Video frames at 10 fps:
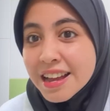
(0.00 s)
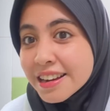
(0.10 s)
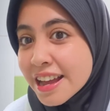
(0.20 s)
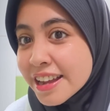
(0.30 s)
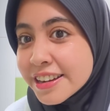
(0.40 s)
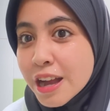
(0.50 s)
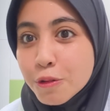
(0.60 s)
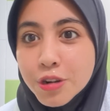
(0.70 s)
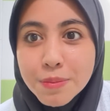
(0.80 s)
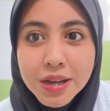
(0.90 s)
Nah ini
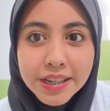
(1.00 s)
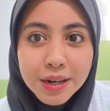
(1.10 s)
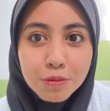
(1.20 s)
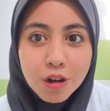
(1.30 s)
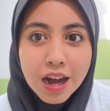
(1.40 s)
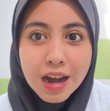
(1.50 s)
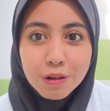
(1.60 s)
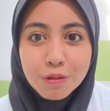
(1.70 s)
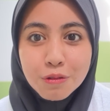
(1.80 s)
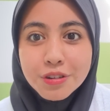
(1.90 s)
aku udah basahin muka
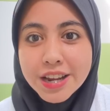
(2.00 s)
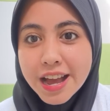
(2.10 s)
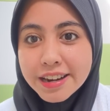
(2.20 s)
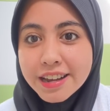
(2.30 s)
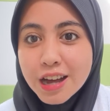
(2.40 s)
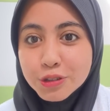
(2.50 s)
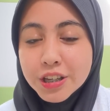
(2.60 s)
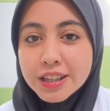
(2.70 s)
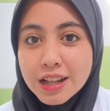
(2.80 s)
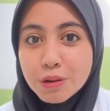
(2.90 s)
aku dan yang harus
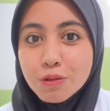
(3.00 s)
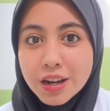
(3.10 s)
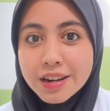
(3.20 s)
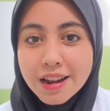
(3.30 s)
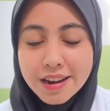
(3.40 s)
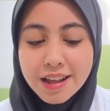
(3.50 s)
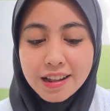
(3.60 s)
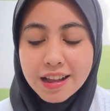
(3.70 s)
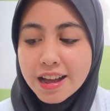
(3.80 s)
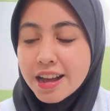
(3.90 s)
kita lakukan
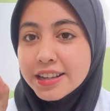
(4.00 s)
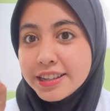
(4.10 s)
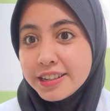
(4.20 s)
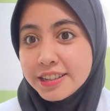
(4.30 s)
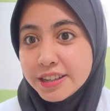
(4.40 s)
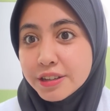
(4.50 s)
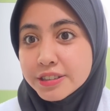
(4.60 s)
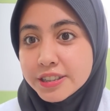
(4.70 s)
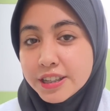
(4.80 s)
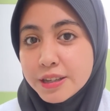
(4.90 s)
adalah ini
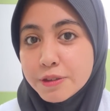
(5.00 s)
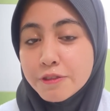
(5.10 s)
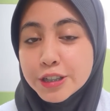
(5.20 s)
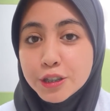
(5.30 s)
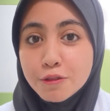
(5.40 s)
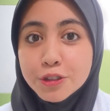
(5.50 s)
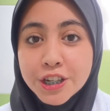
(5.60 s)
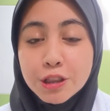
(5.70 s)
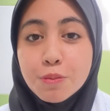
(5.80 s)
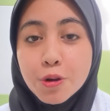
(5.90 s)
si facial
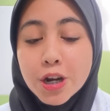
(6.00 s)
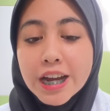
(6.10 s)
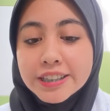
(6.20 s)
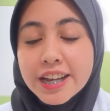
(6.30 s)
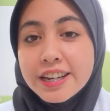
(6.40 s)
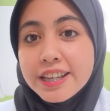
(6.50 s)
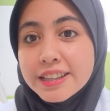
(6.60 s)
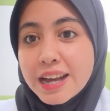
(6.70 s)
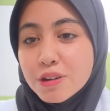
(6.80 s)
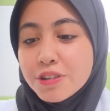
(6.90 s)
washnya itu produknya
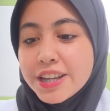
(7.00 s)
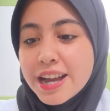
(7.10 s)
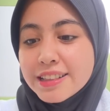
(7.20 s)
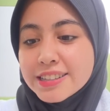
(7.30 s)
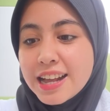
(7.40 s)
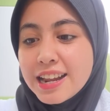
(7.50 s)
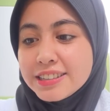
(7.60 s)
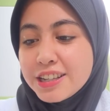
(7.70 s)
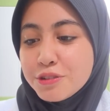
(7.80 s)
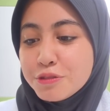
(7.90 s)
ditaruh di atas
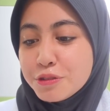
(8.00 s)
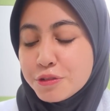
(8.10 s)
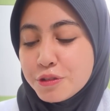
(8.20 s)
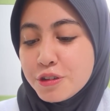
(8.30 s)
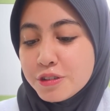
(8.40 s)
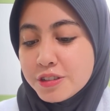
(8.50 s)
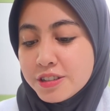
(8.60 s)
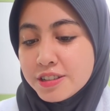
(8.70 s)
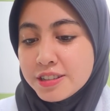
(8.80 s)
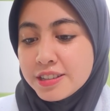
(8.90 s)
alatnya dulu
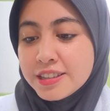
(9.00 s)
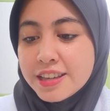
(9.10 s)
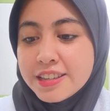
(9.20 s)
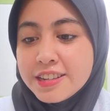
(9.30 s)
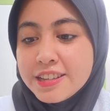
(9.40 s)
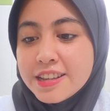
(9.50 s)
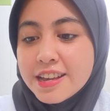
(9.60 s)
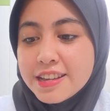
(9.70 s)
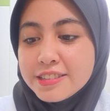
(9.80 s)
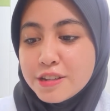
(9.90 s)
kayak gini
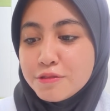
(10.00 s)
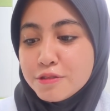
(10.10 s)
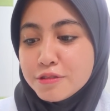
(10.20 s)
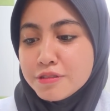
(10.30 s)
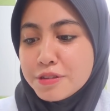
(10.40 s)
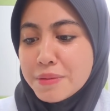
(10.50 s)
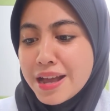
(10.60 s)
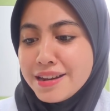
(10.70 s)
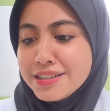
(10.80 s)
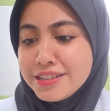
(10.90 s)
guys tadi
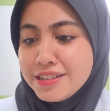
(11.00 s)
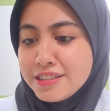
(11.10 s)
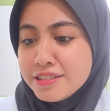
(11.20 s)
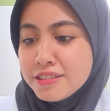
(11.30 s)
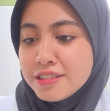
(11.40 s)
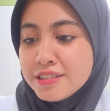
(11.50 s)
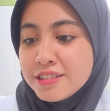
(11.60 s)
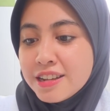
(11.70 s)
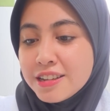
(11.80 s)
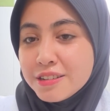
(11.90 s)
nangis sih
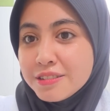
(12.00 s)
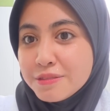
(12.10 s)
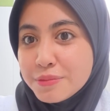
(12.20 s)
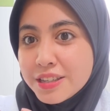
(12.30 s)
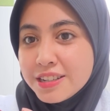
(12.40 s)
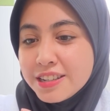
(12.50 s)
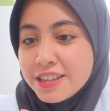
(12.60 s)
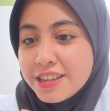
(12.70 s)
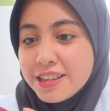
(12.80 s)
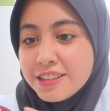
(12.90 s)
nah
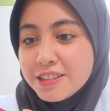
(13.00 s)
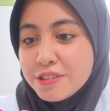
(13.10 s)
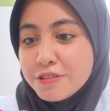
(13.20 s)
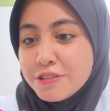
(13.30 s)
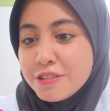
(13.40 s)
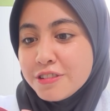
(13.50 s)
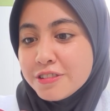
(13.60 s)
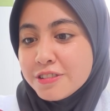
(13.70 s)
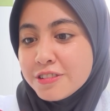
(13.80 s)
begini tuh